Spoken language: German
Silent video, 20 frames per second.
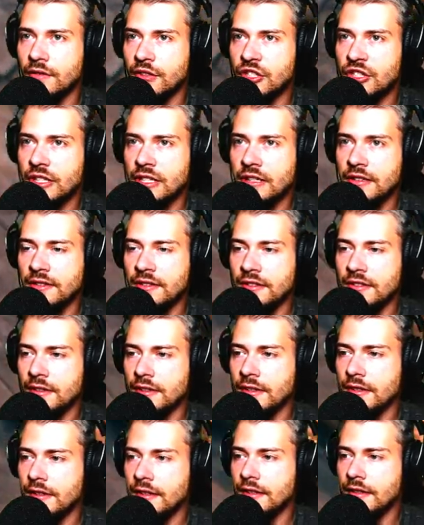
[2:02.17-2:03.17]
Verstehe ich nicht.
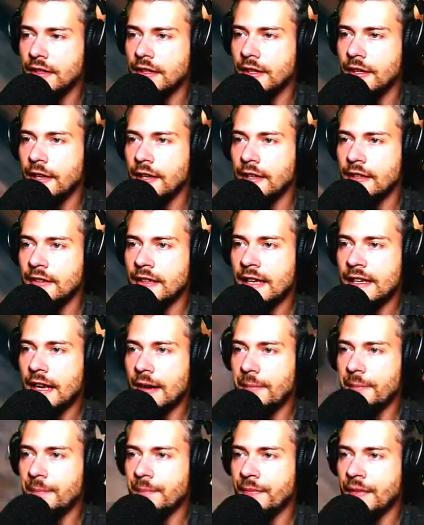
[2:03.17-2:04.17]

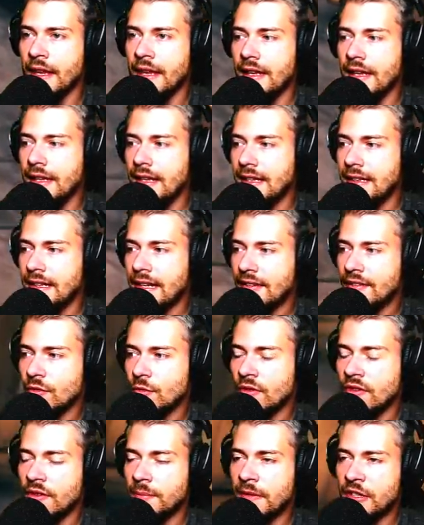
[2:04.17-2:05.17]
Naja. Lasst
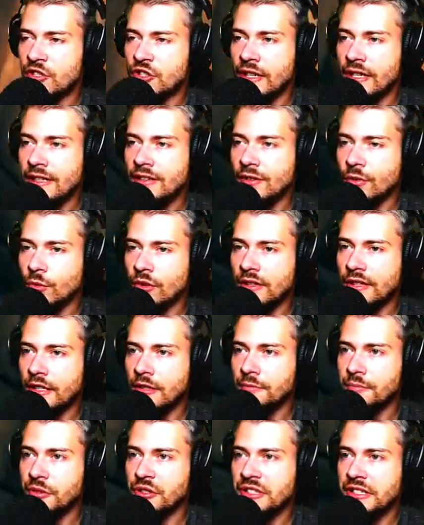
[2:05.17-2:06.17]
uns mal schnell zurück
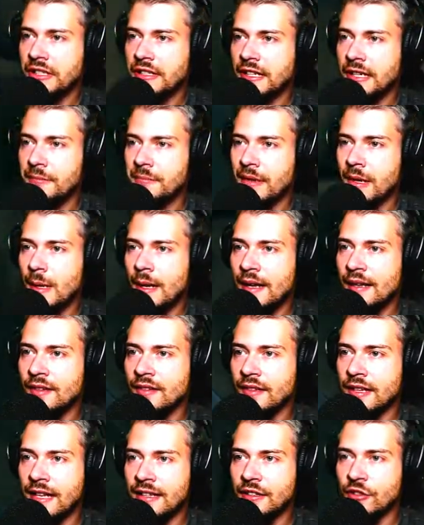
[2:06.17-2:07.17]
teleportieren. Ein paar
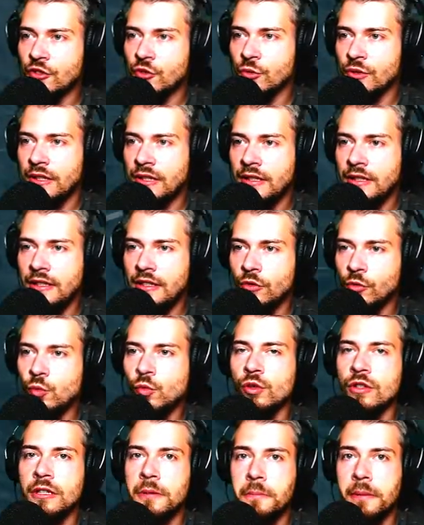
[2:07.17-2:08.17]
Eisen hatte ich schon in die
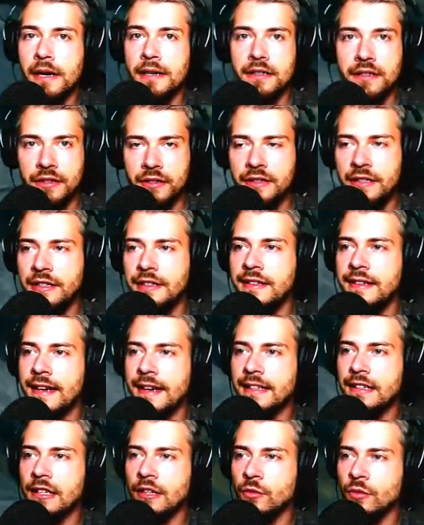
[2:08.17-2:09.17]
Truhe gepackt, die
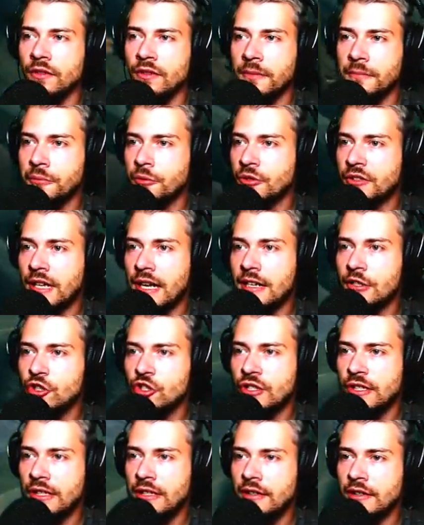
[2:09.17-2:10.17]
direkt an unserem Portal
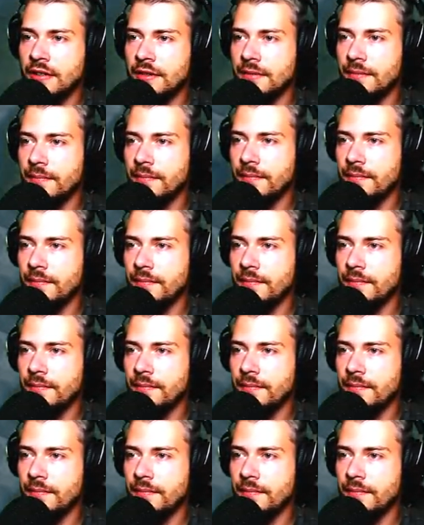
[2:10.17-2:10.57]
steht.